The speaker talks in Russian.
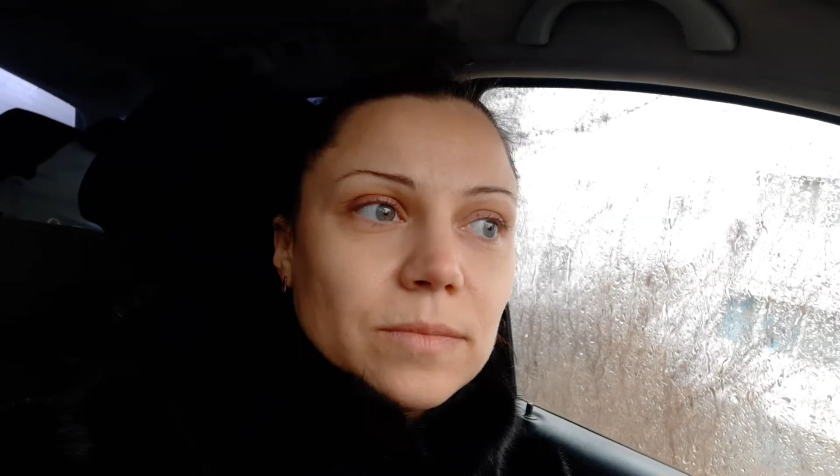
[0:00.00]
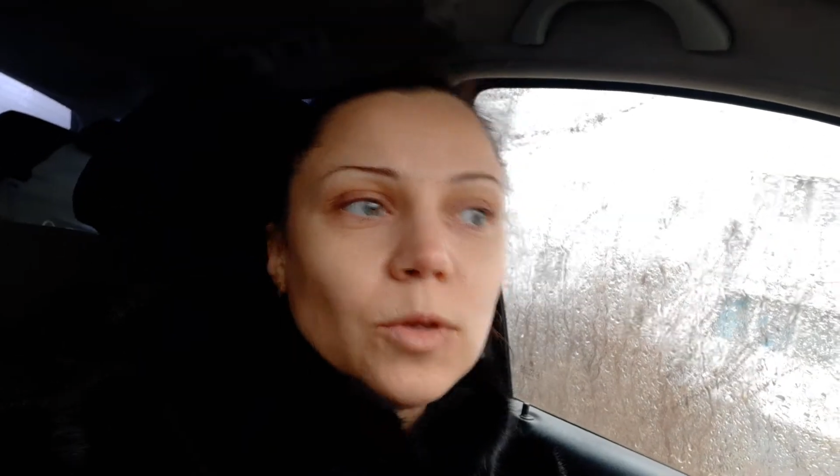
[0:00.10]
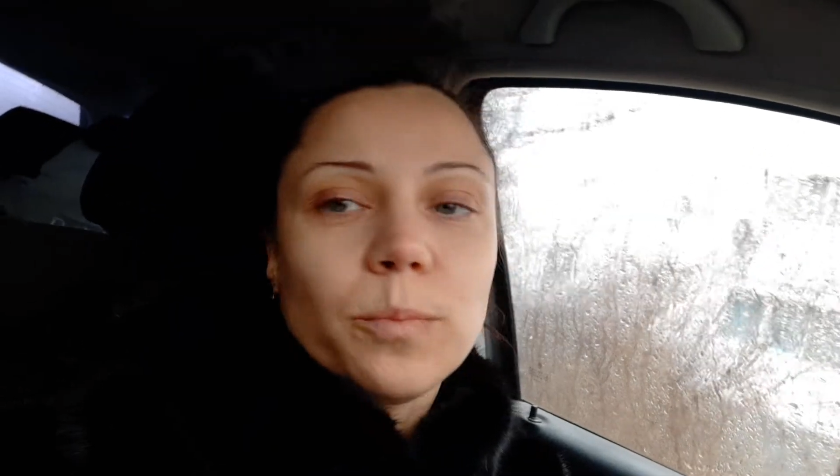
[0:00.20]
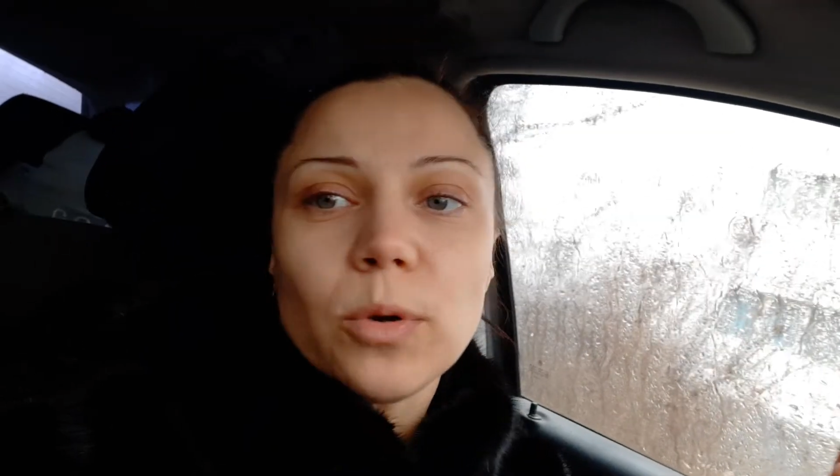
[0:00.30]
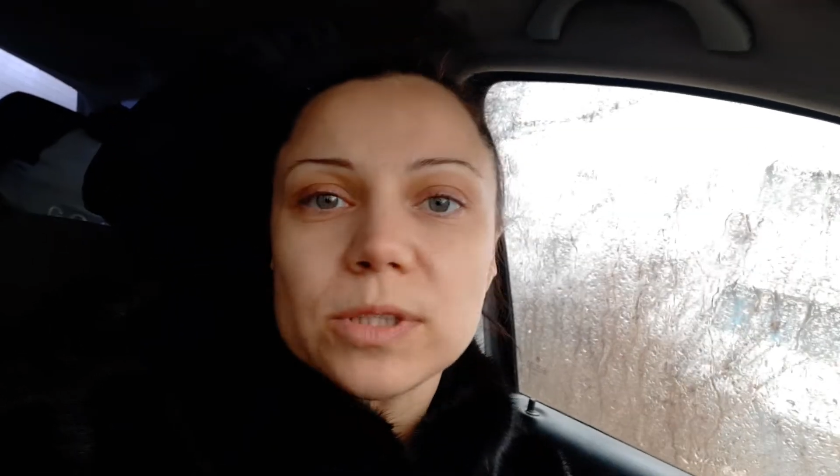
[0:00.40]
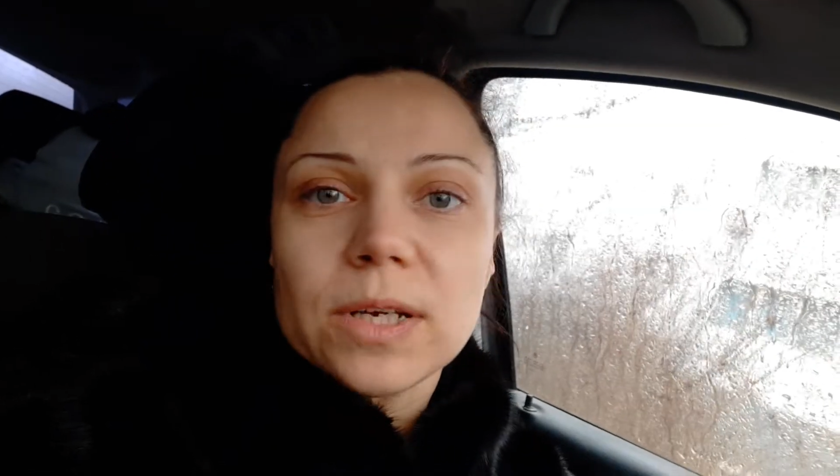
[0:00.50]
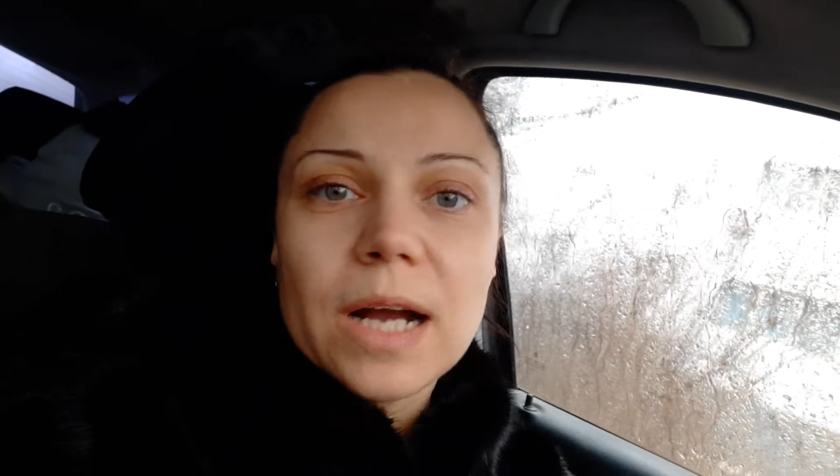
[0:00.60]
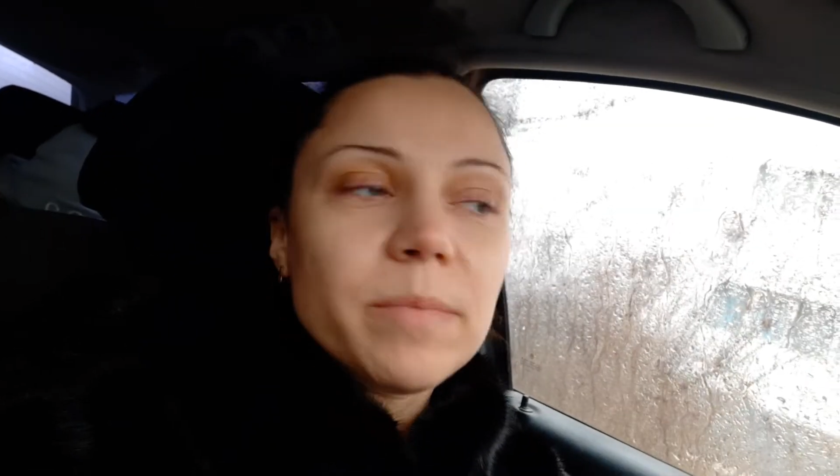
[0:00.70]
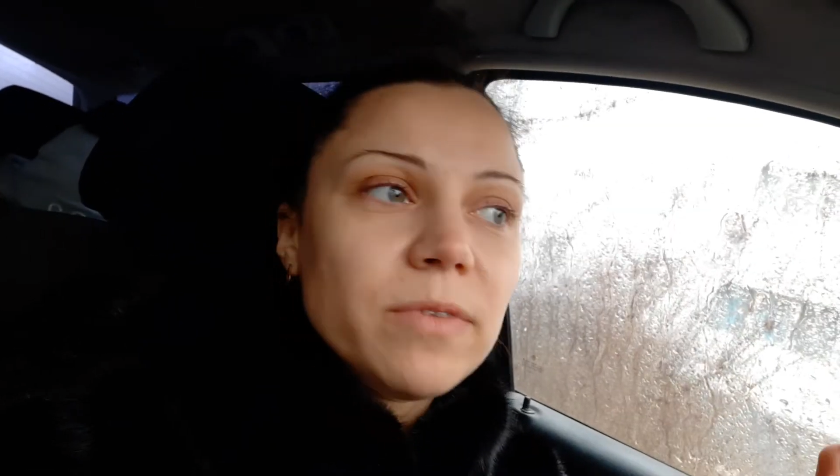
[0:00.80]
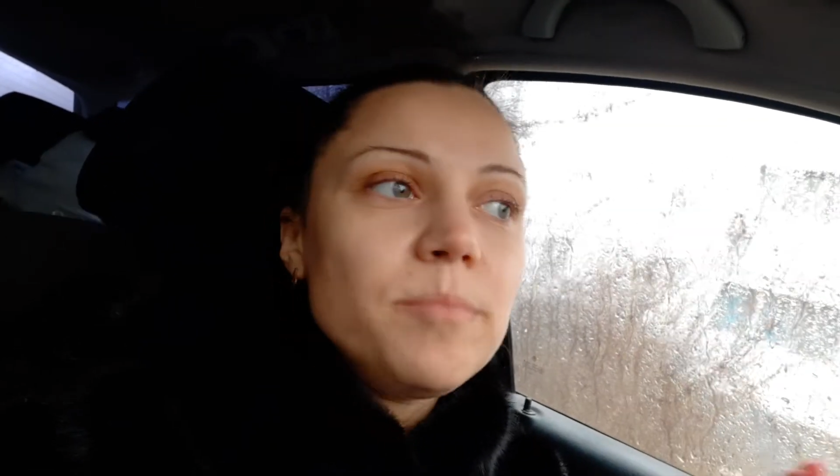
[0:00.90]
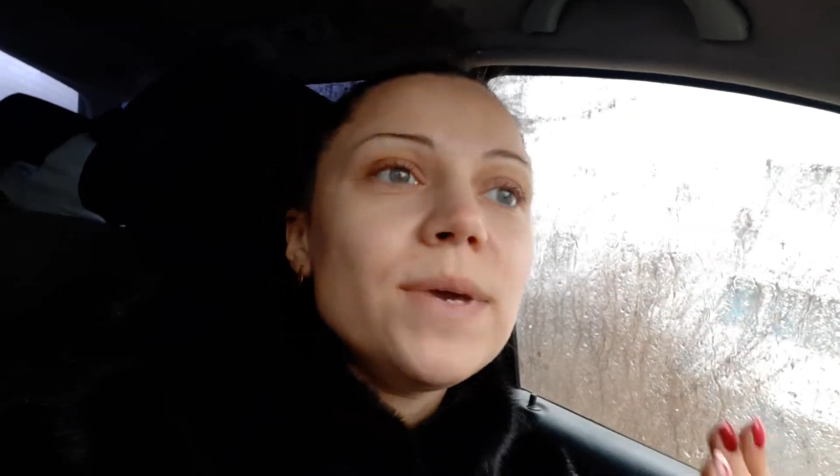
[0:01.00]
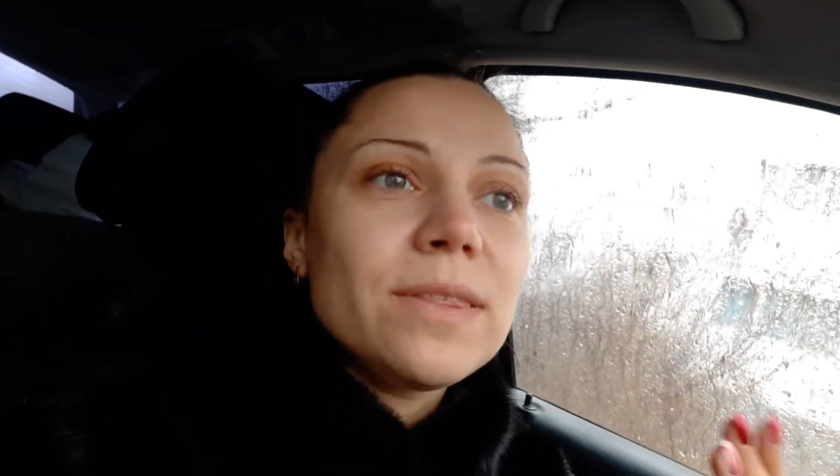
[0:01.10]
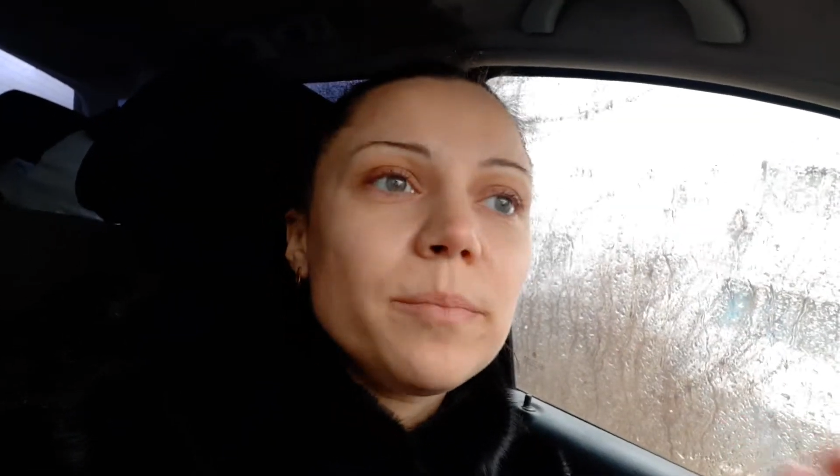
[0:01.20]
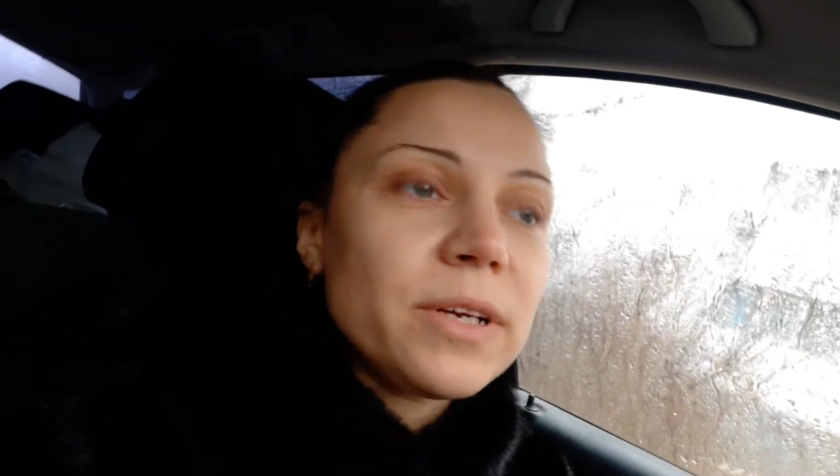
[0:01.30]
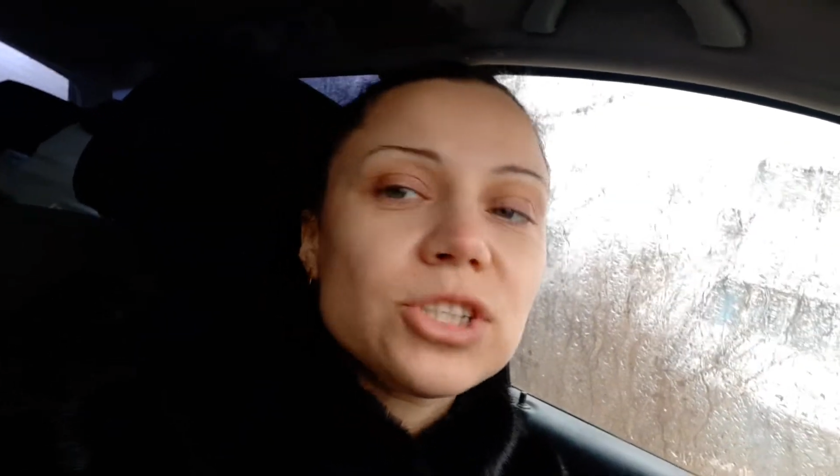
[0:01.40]
ну, просто как бы в
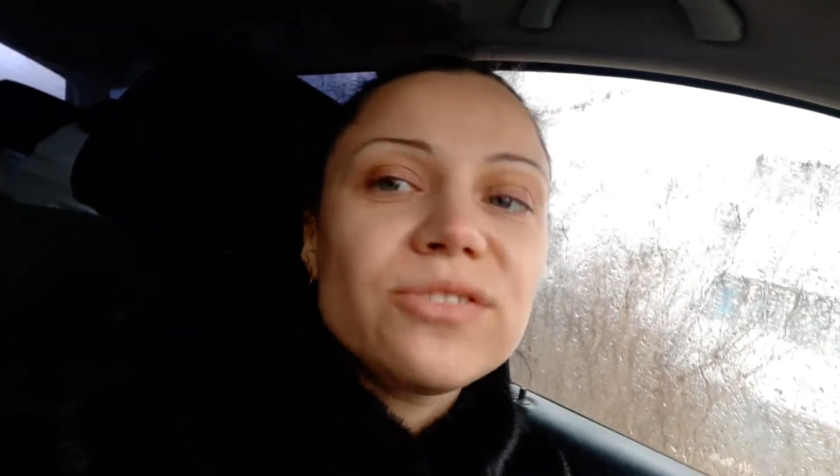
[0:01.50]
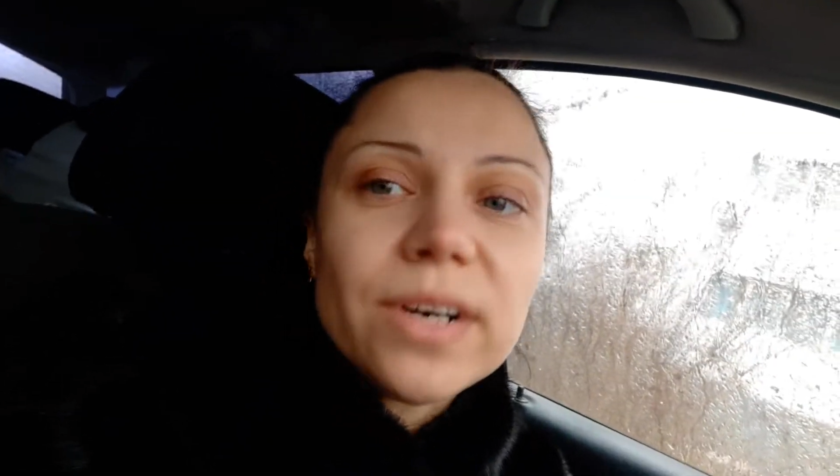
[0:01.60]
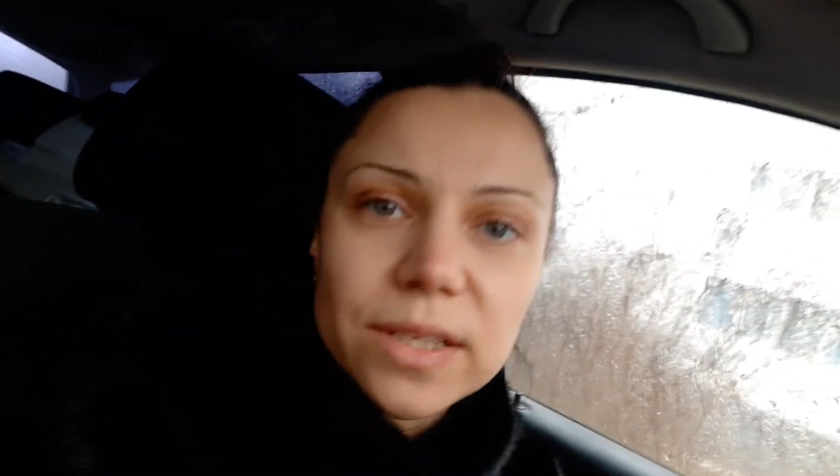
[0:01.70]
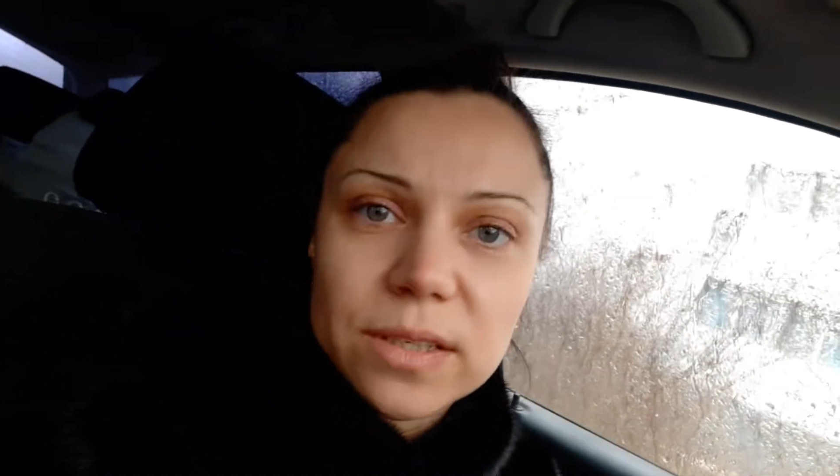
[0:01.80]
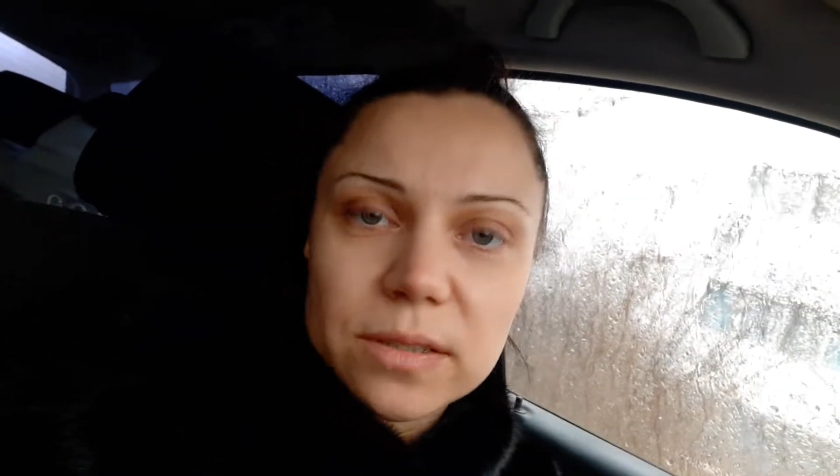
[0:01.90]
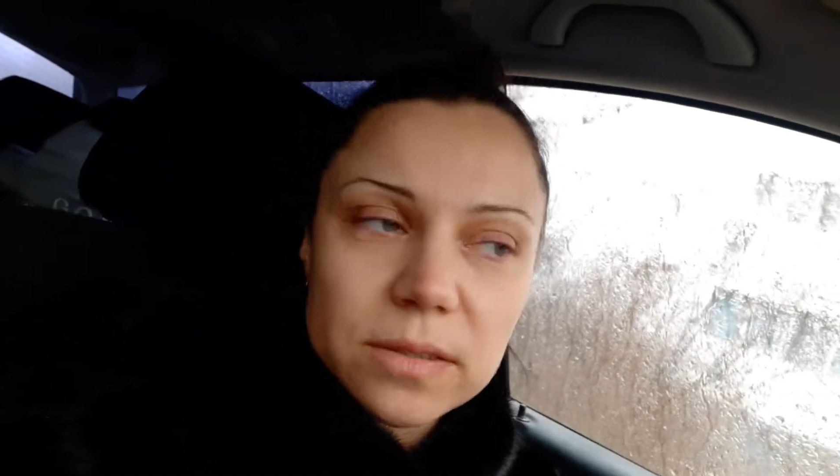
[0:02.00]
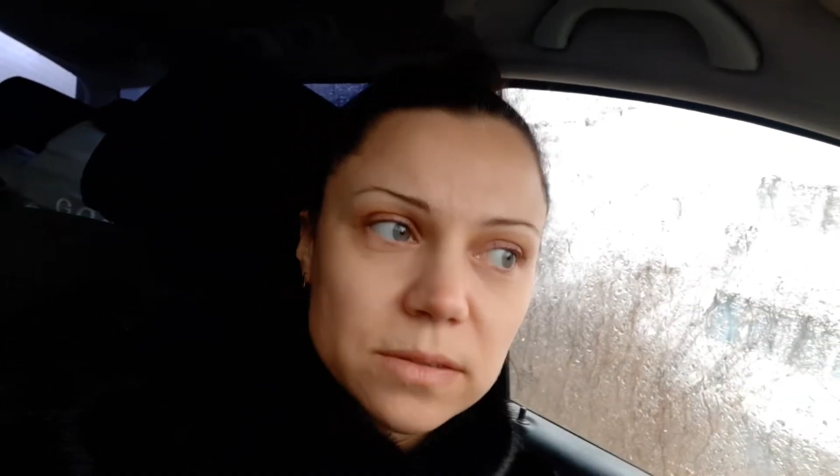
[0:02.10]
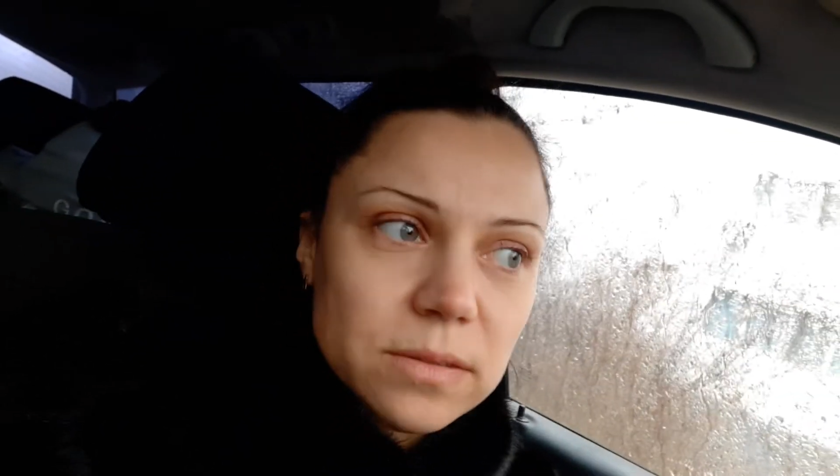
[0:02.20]
обмен на проживание.